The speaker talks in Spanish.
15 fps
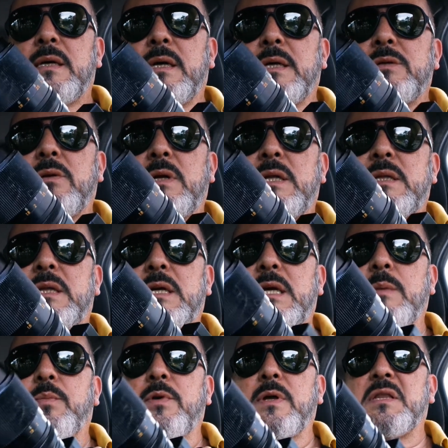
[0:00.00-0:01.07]
Es un lente
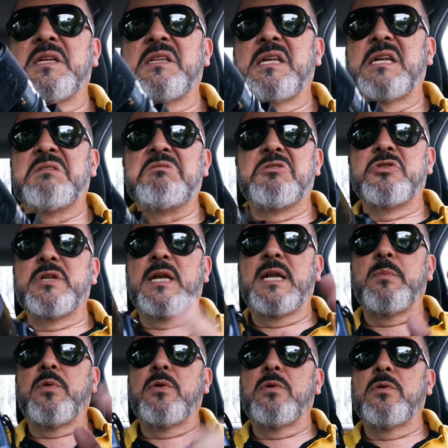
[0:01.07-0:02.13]
que puede tener, no sé,
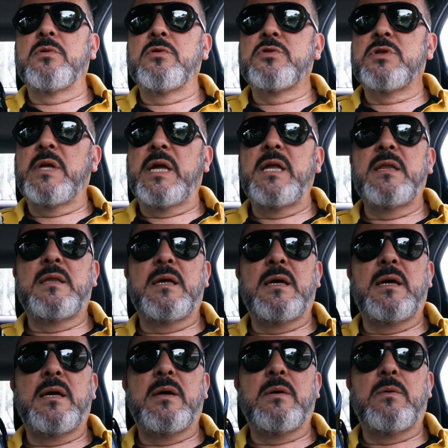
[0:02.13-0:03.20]
le pongo unos
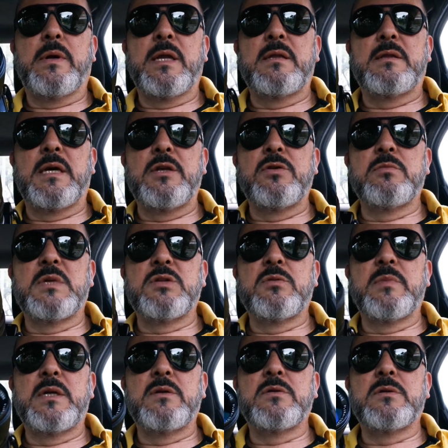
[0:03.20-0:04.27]
30, 40 años más o
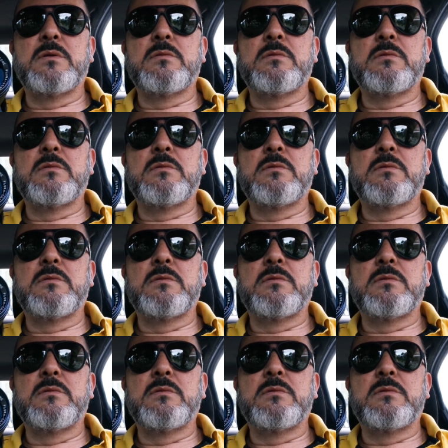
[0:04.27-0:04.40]
menos.